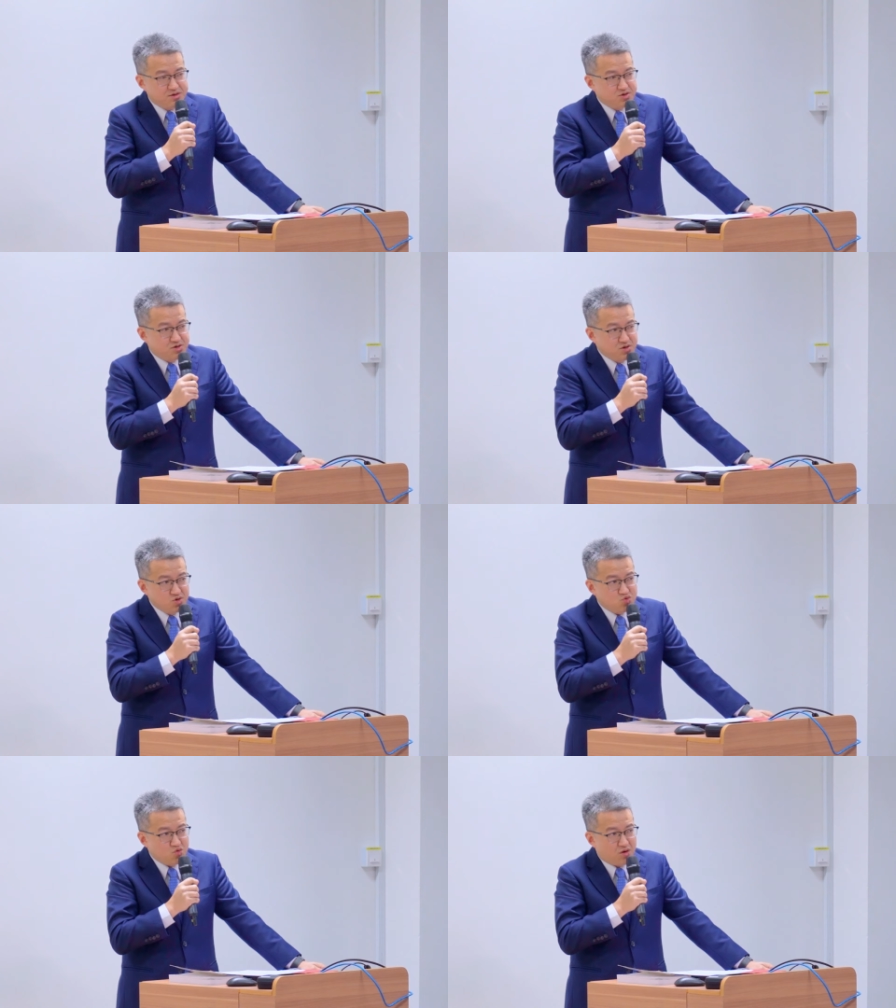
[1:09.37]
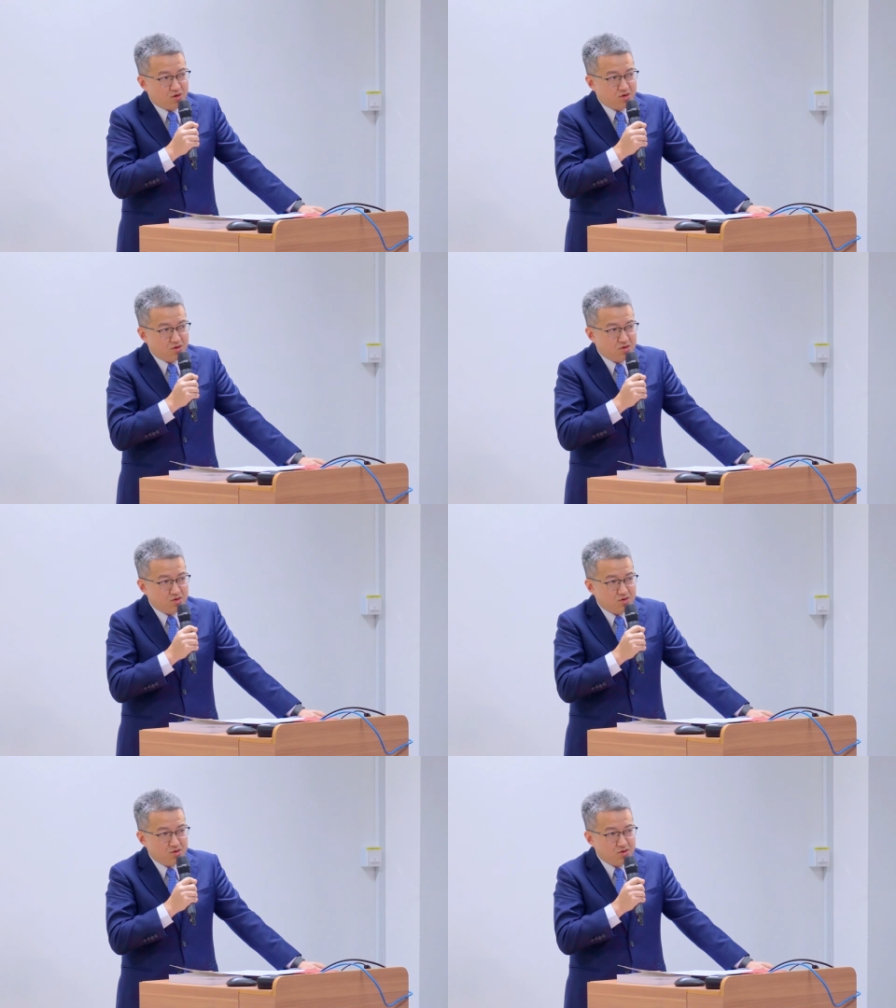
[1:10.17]
行硕
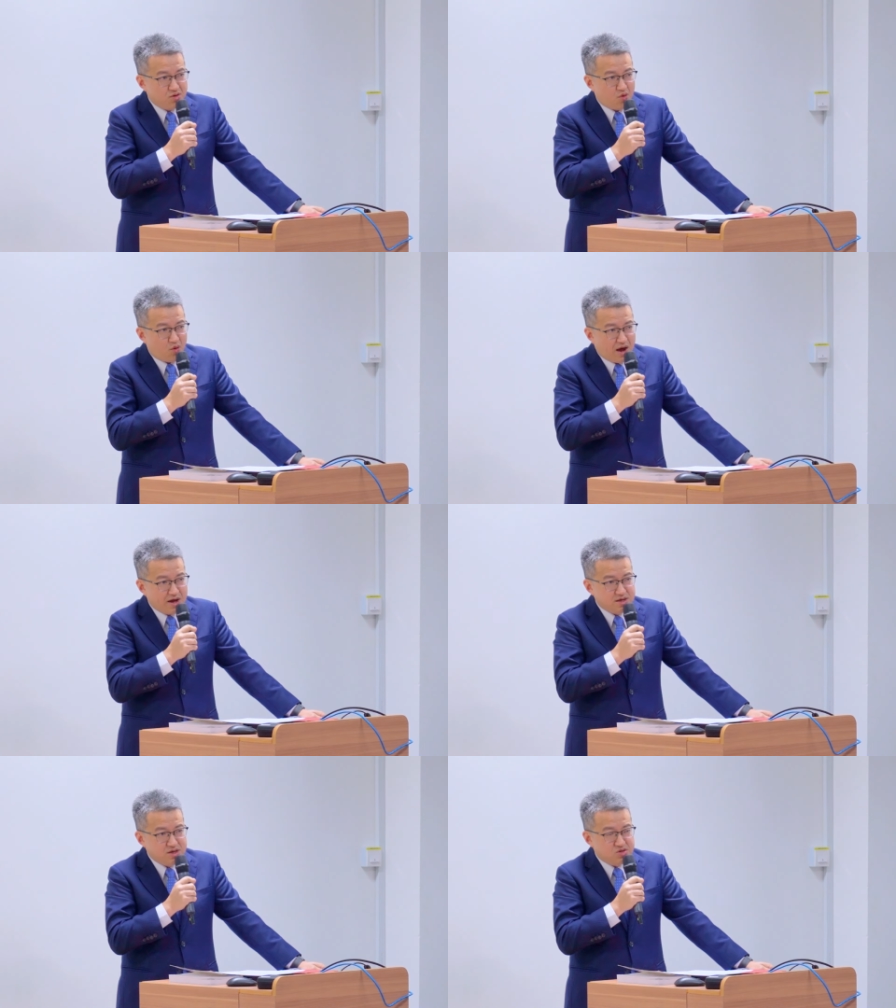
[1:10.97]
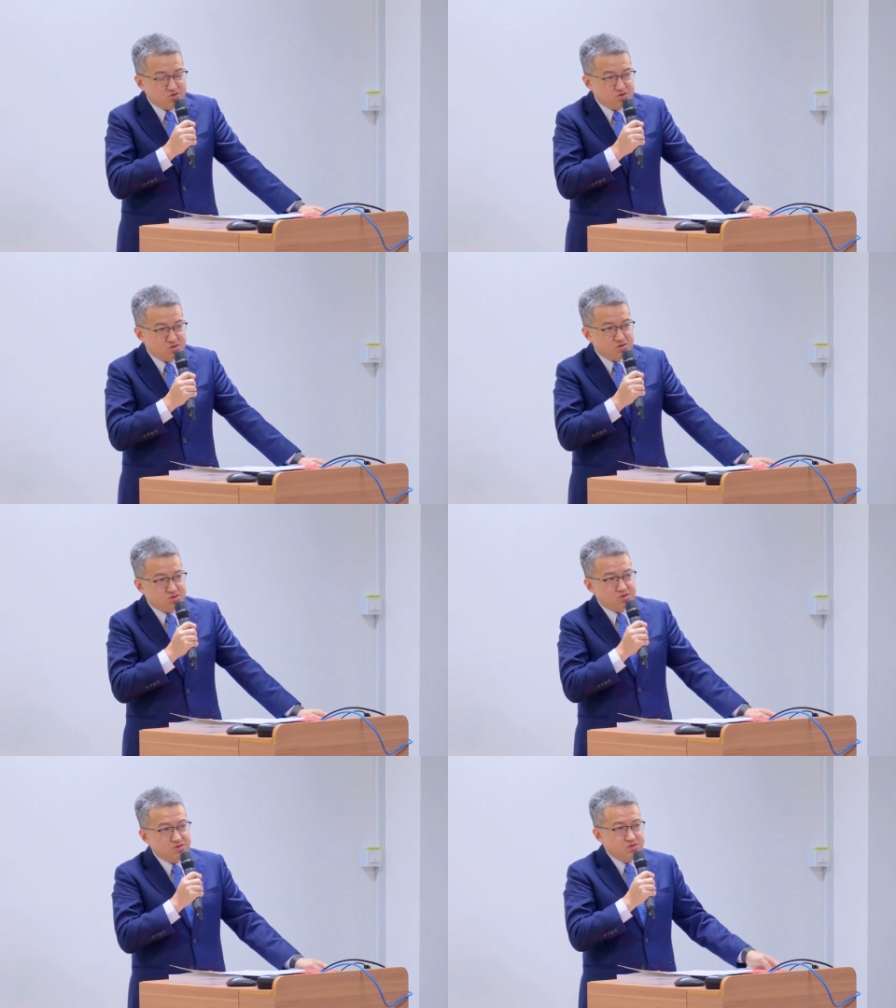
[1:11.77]
华裔
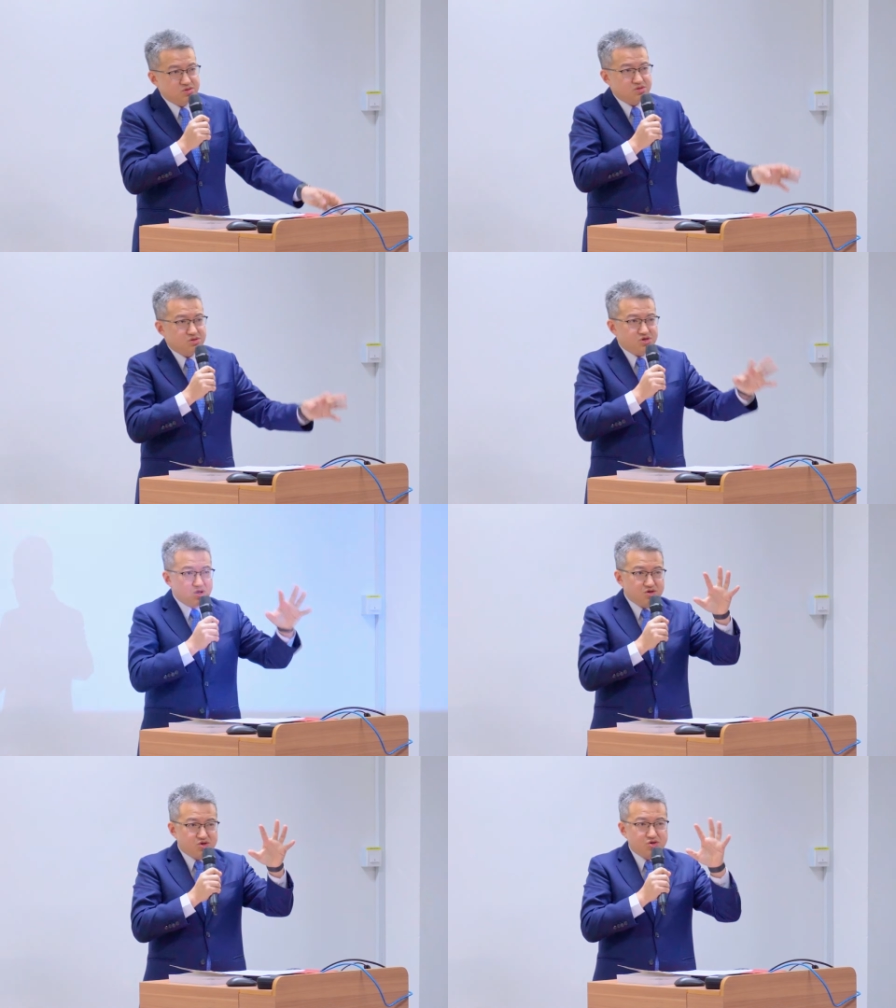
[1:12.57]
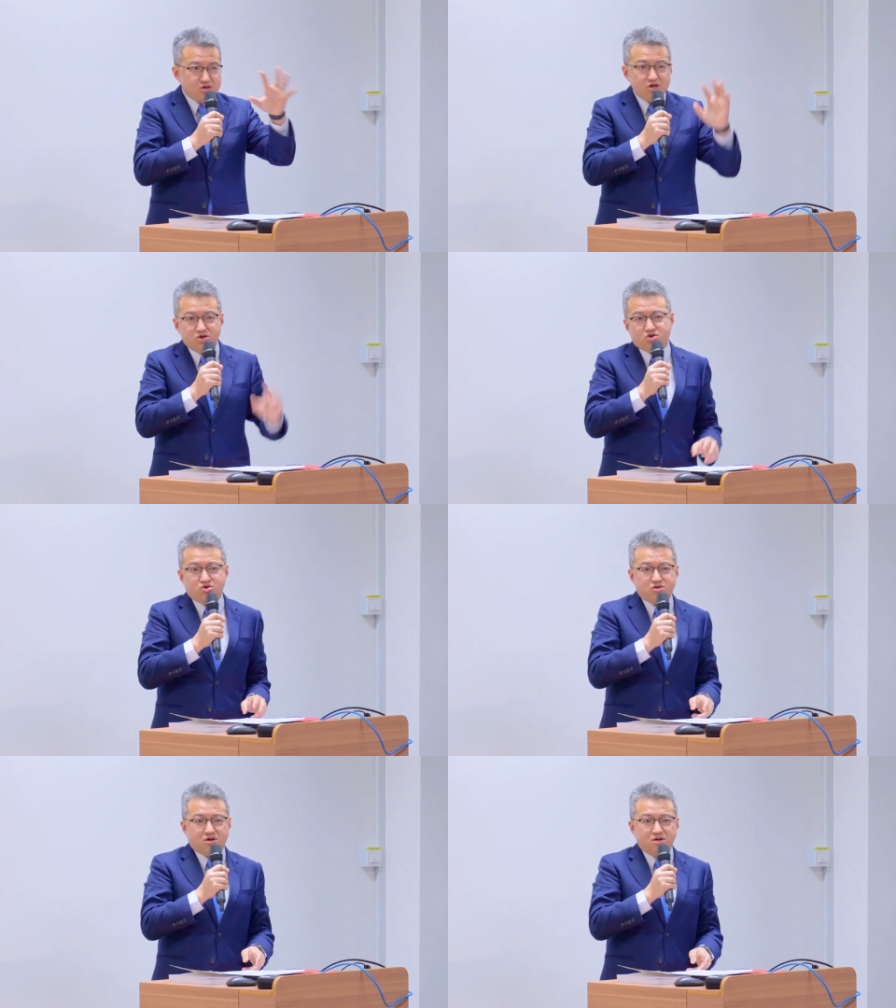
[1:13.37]
政治意
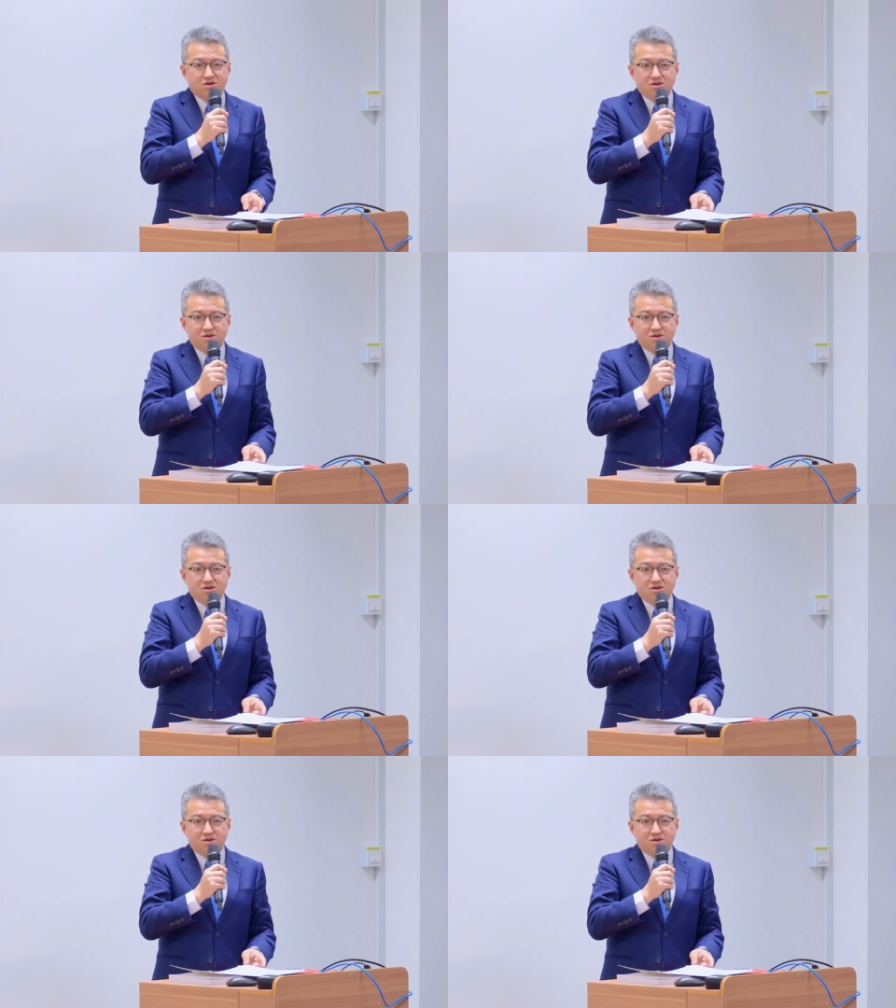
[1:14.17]
识的，